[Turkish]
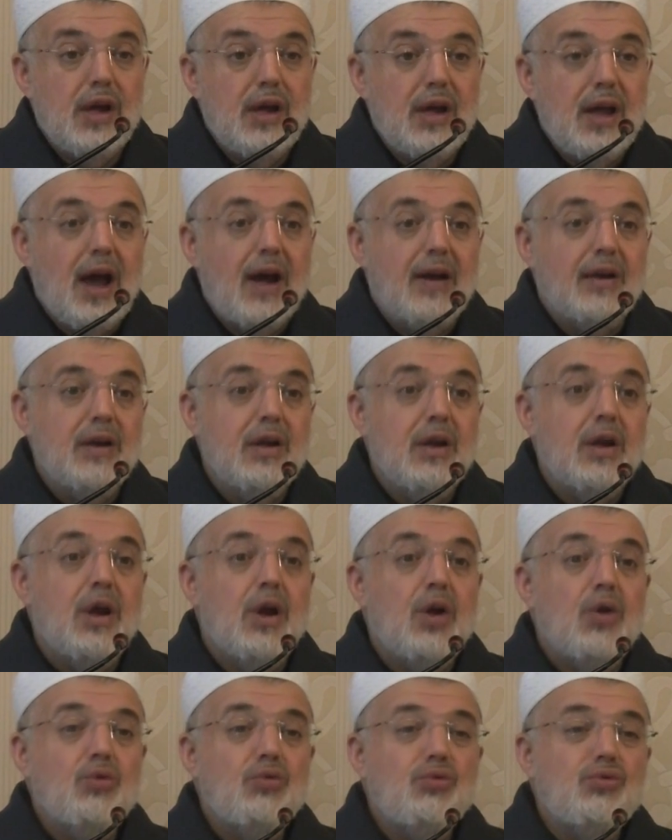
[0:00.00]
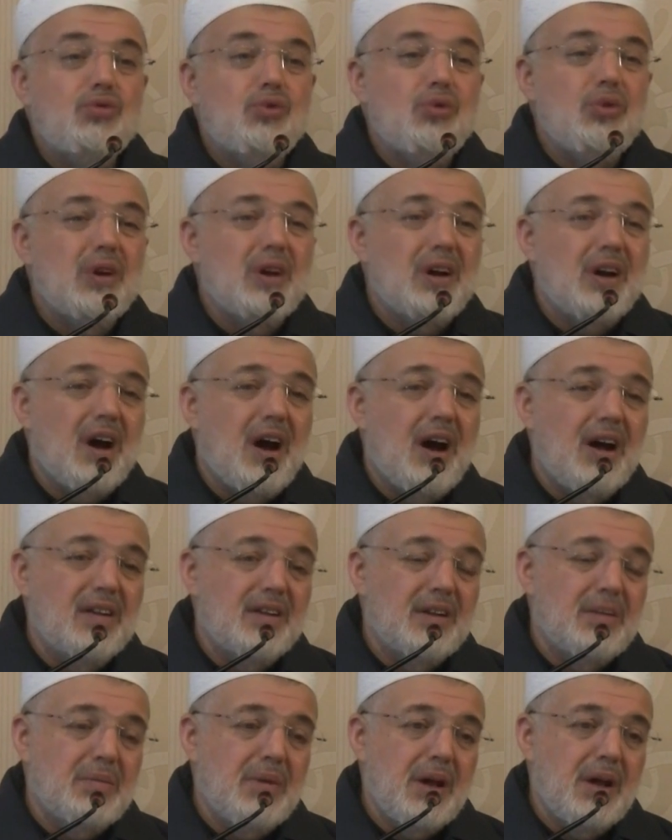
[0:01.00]
Yani sui
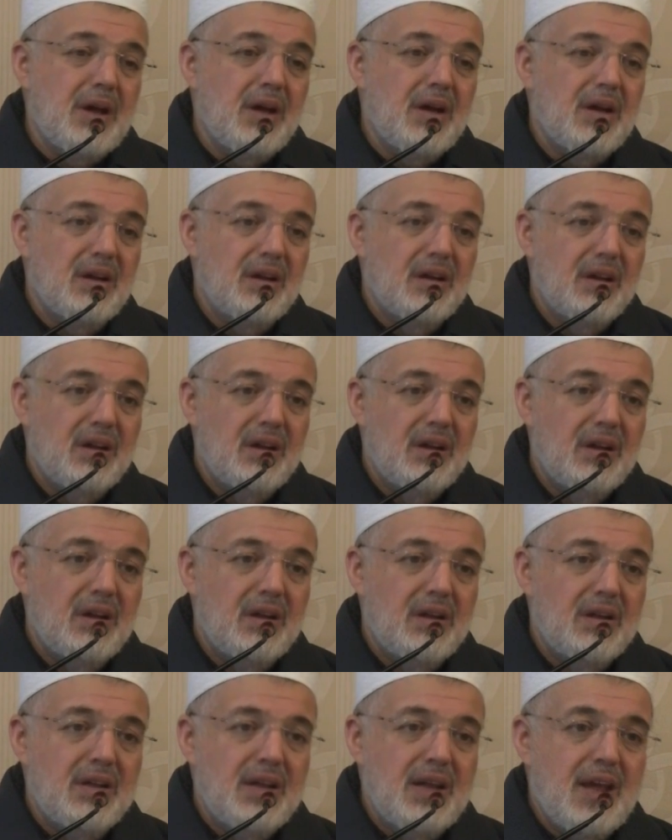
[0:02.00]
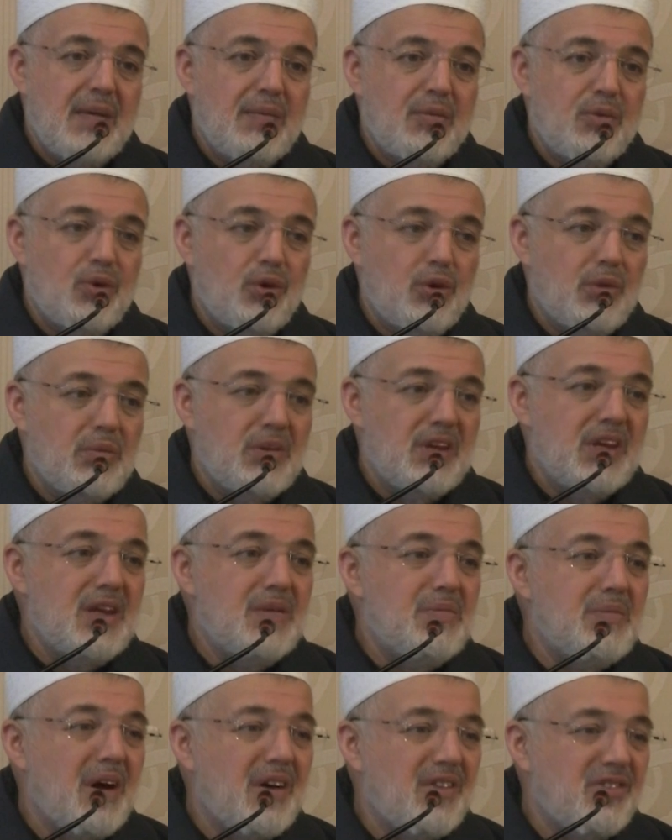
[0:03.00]
hatime diyemiyorum
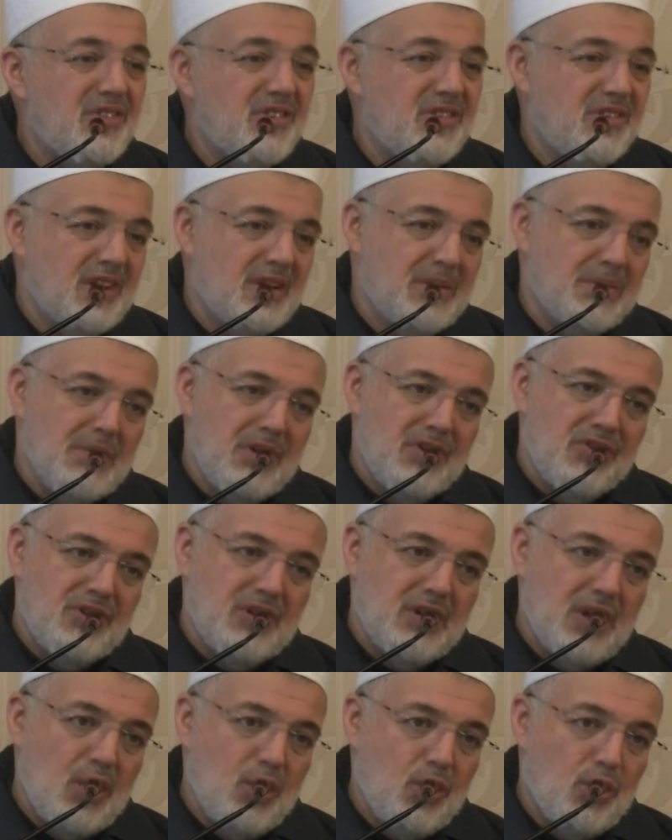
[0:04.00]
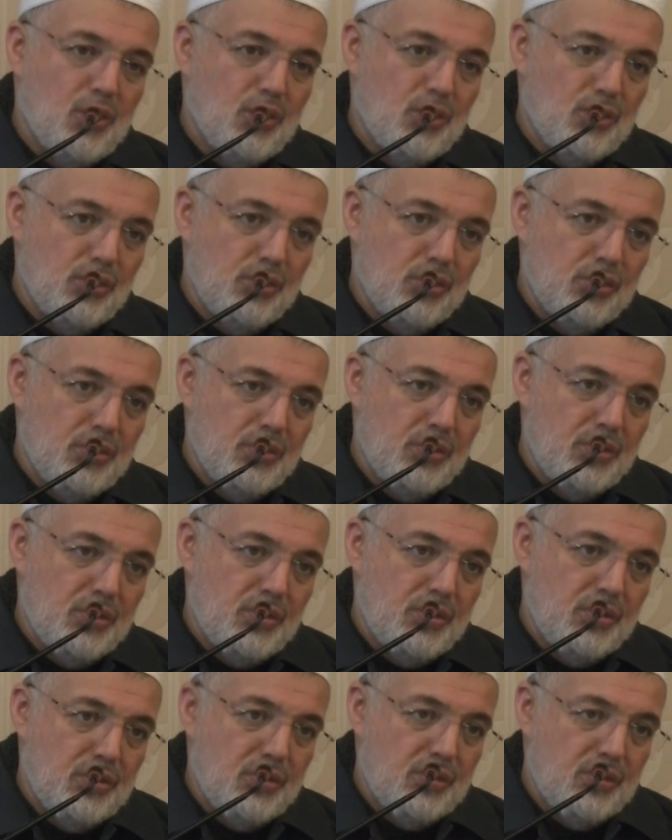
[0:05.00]
imansız gitmesinden korkulur buyuruyor